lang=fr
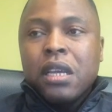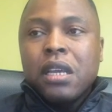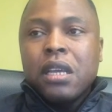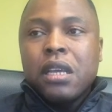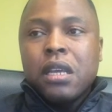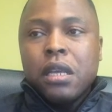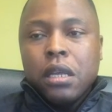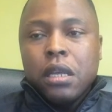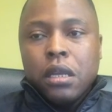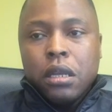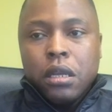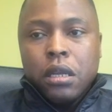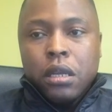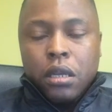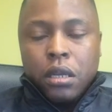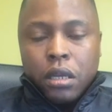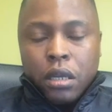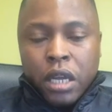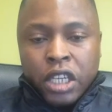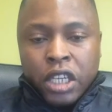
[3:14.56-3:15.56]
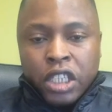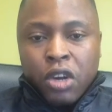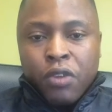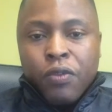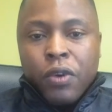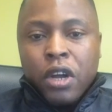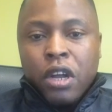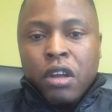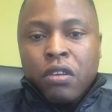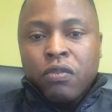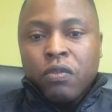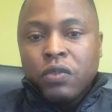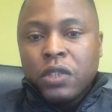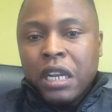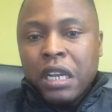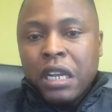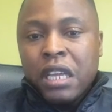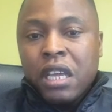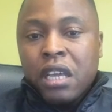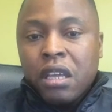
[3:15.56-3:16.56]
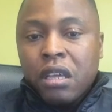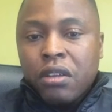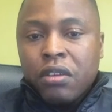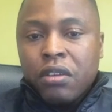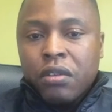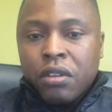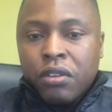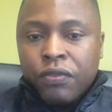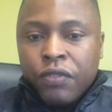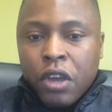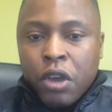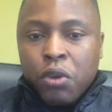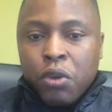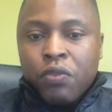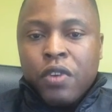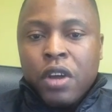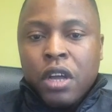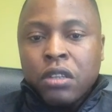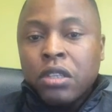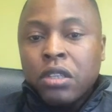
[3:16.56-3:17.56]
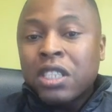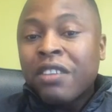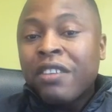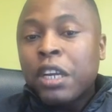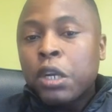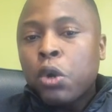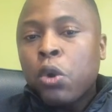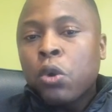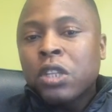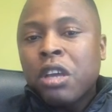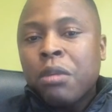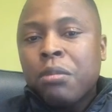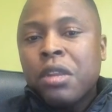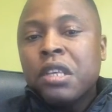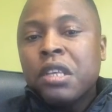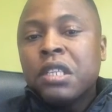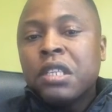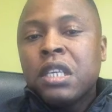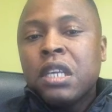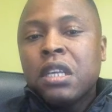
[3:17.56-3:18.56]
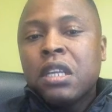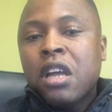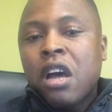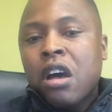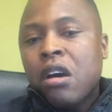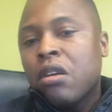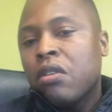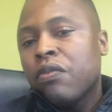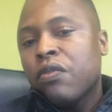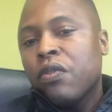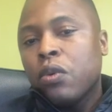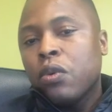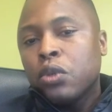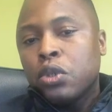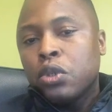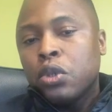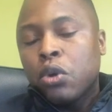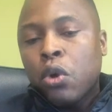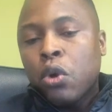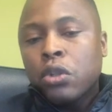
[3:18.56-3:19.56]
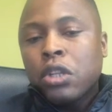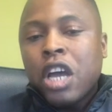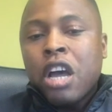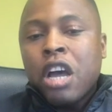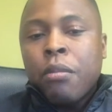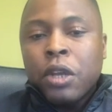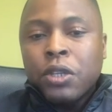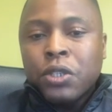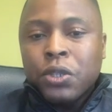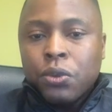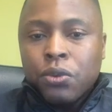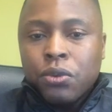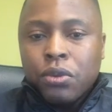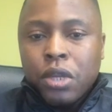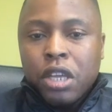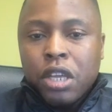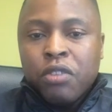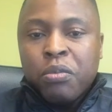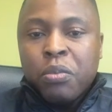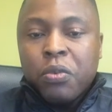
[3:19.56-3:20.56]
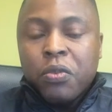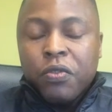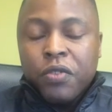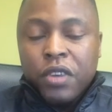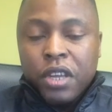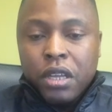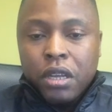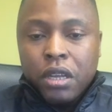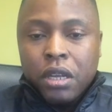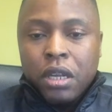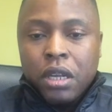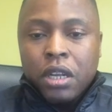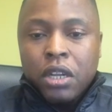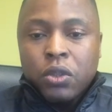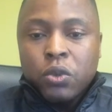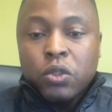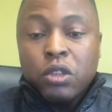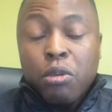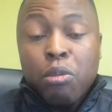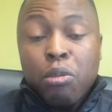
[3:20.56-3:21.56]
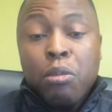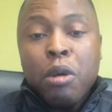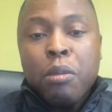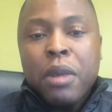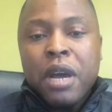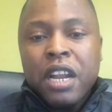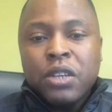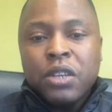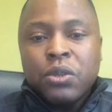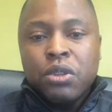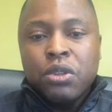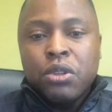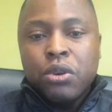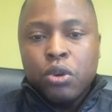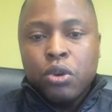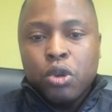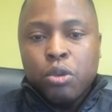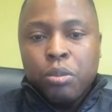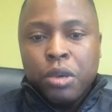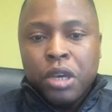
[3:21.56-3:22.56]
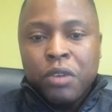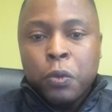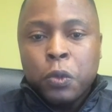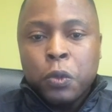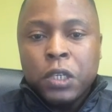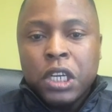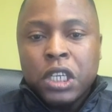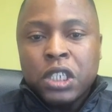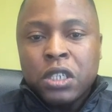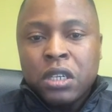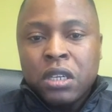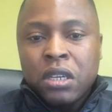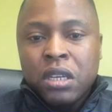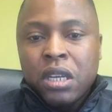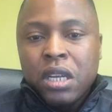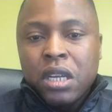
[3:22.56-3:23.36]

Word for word: et à chaque fois quand vous allez faire une vente, ça va être comptabilisé dans votre compte Amazon et vous pouvez tout simplement par la suite récupérer votre argent.